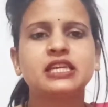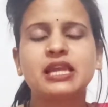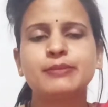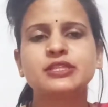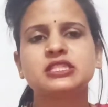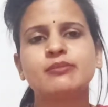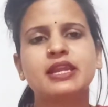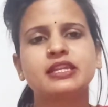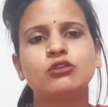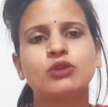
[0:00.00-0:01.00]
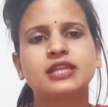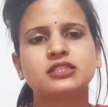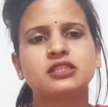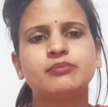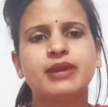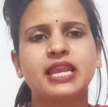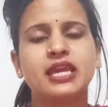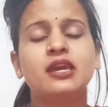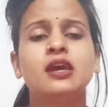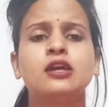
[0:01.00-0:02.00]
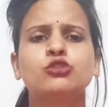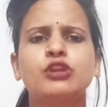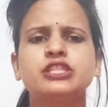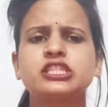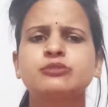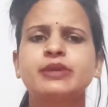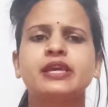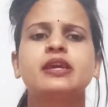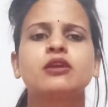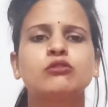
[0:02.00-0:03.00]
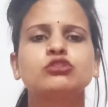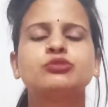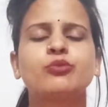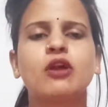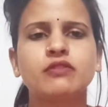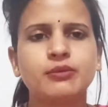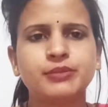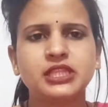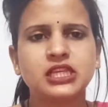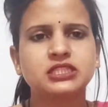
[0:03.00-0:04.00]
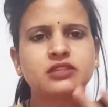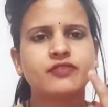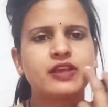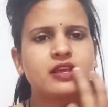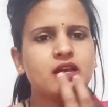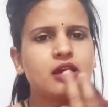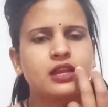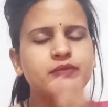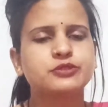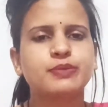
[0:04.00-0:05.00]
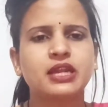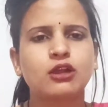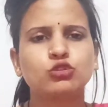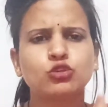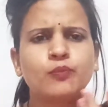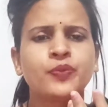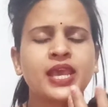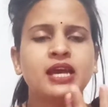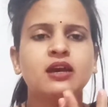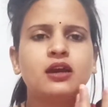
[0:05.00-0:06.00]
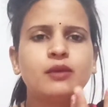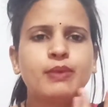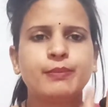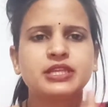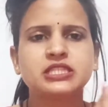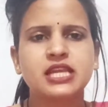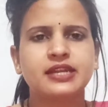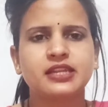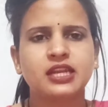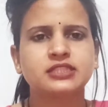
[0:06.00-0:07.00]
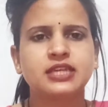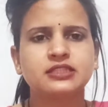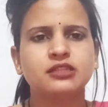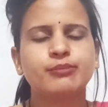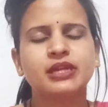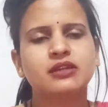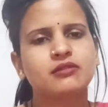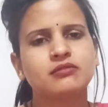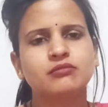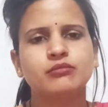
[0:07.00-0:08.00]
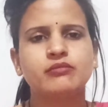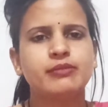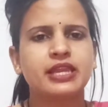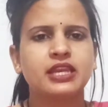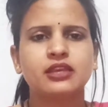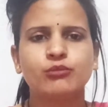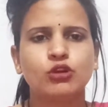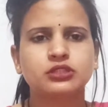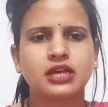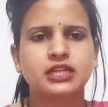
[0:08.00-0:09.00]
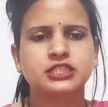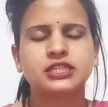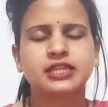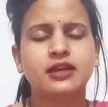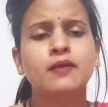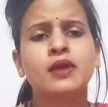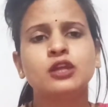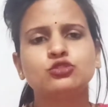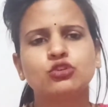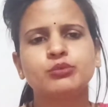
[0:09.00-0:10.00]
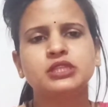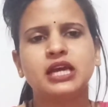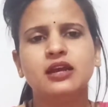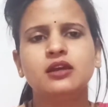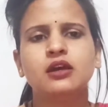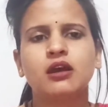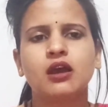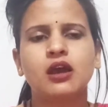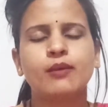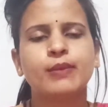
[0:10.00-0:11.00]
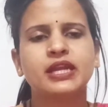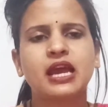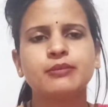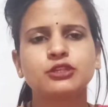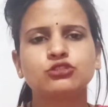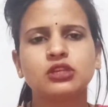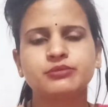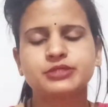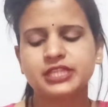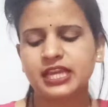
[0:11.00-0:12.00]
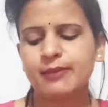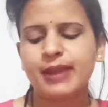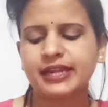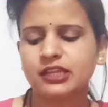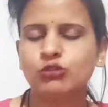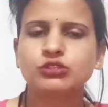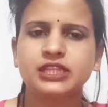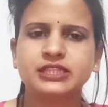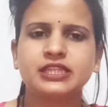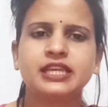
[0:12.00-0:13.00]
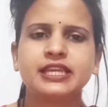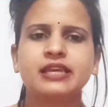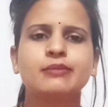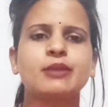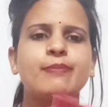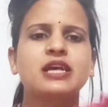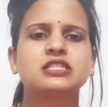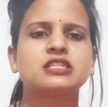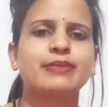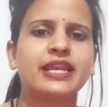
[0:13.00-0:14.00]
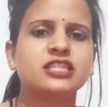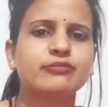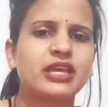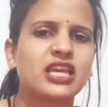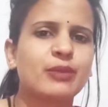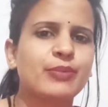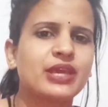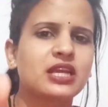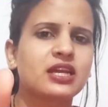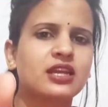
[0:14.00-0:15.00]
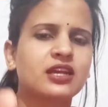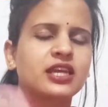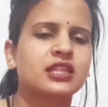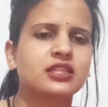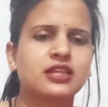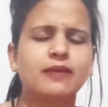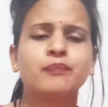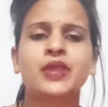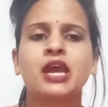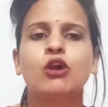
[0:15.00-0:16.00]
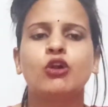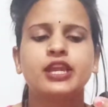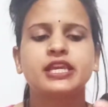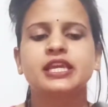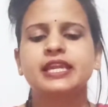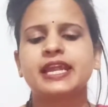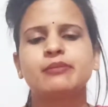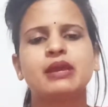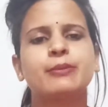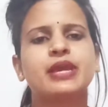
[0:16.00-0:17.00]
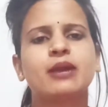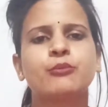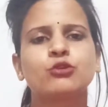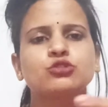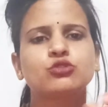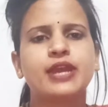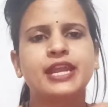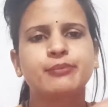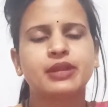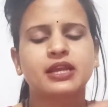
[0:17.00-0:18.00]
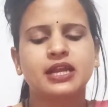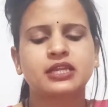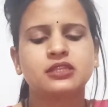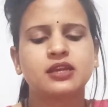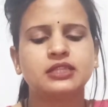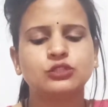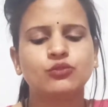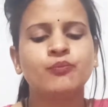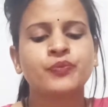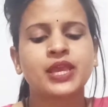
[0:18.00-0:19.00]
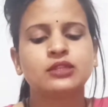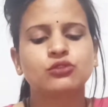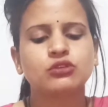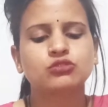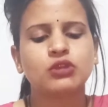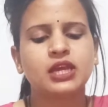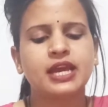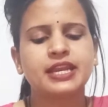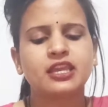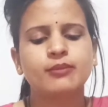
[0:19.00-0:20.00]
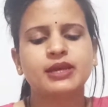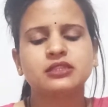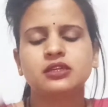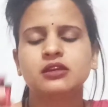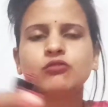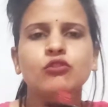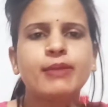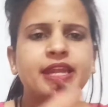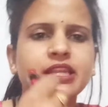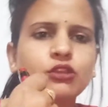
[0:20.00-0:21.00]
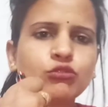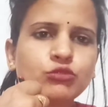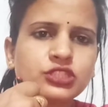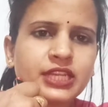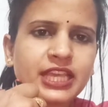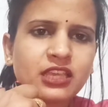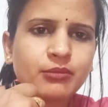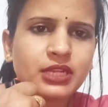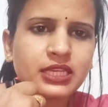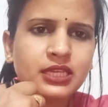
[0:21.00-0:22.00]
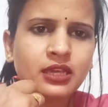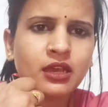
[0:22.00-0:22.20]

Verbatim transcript: है इससे मैटी लुक आती थी पहले थोड़ी सी इसमें कुछ प्रॉब्लम भी थी कि जैसे लिप्स पर लगाओ तो पपड़ी सी हटने लग जाती थी बट मेरे लिए बहुत अच्छा था जो भी था आ, बट अब ये जो लिपस्टिक है मैटी लुक देती नहीं है मेरे पास मैंने इसमें एक ये पिंक कलर ख़रीदा था और एक ये रेड मैं अभी आपको इसको हैंड पे लगा के दिखाती हूँ तो इसको लगाने के बाद वो मैटी लुक मुझे नहीं मिली